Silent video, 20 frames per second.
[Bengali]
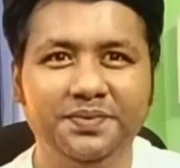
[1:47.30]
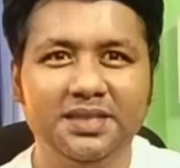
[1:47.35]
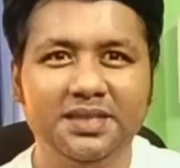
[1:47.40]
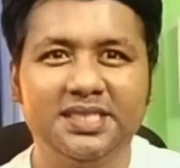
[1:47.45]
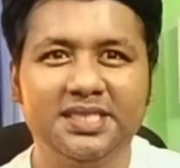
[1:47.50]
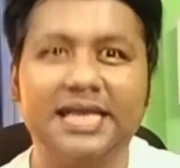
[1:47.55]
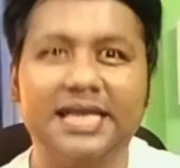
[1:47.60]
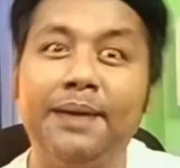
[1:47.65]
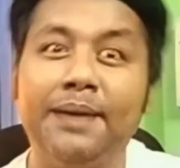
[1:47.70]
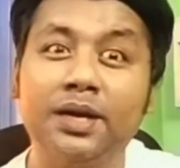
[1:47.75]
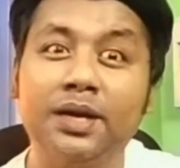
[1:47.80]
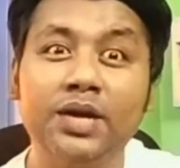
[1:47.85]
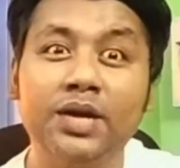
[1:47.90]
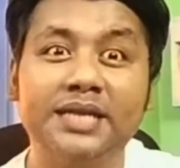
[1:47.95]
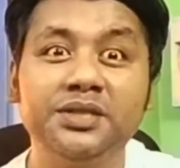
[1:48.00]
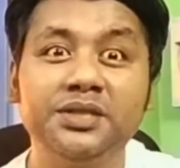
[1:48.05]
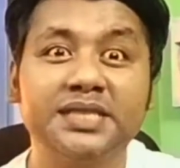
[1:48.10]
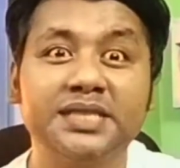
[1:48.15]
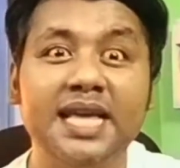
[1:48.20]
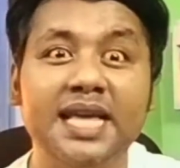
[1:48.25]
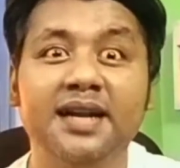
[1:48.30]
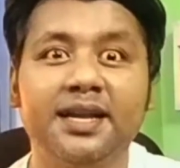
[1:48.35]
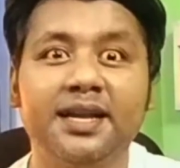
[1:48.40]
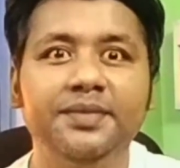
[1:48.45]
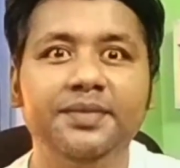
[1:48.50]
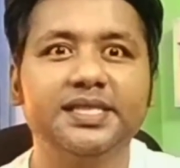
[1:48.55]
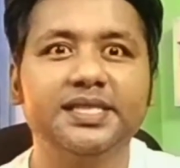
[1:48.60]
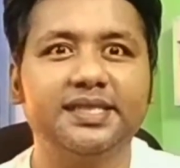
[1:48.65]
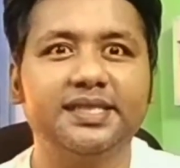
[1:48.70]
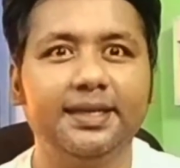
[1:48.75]
সামান্য একজন স্যালেটারি
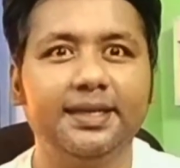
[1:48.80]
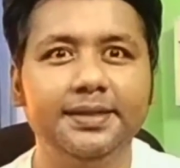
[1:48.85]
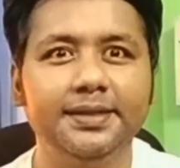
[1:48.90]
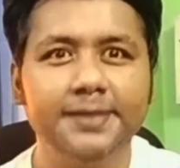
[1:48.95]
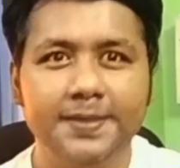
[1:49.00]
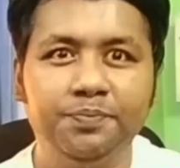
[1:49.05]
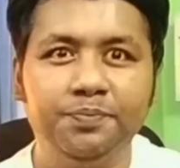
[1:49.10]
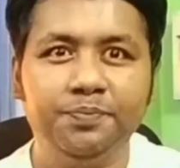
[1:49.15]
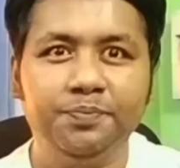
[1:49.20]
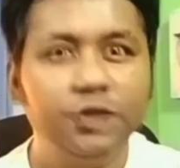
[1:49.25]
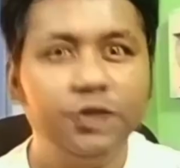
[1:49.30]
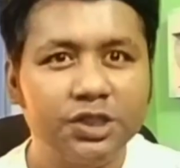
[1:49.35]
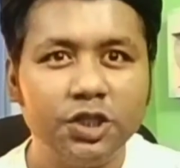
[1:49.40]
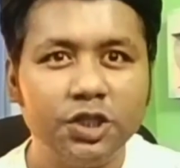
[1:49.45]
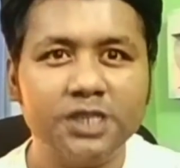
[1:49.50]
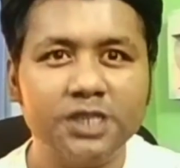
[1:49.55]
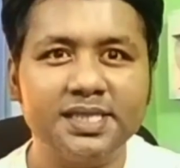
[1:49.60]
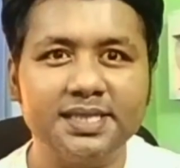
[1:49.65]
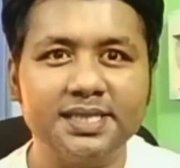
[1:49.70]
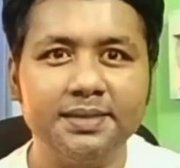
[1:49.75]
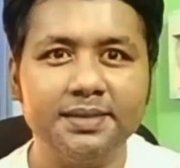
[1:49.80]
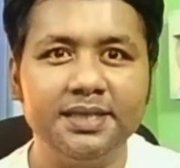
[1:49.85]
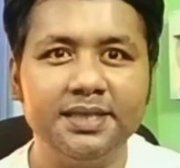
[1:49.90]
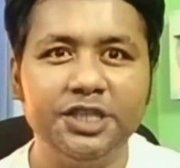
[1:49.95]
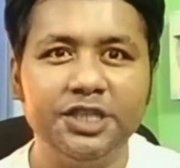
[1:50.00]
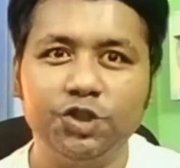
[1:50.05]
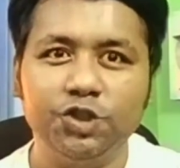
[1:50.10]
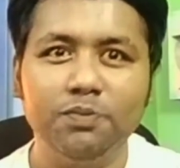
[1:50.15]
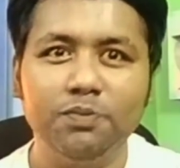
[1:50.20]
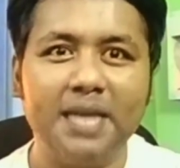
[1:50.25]
মিস্ত্রি বুঝছস
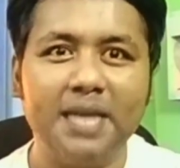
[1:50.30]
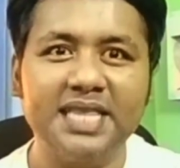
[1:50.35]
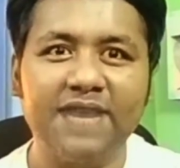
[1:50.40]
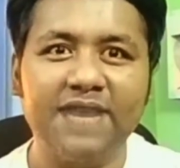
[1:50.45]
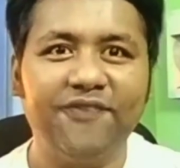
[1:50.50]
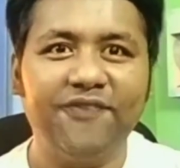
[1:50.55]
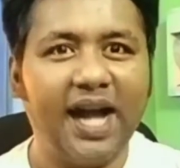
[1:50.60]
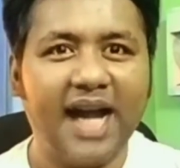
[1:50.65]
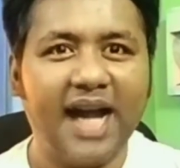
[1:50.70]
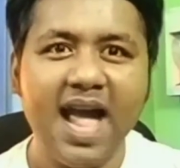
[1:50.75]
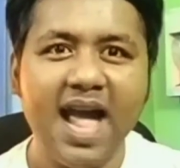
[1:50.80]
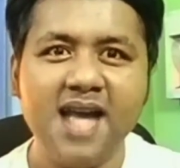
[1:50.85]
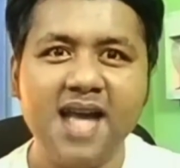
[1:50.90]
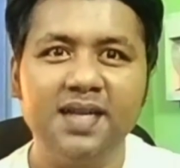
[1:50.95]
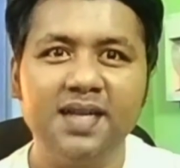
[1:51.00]
নিশু মাদার ফাঁকা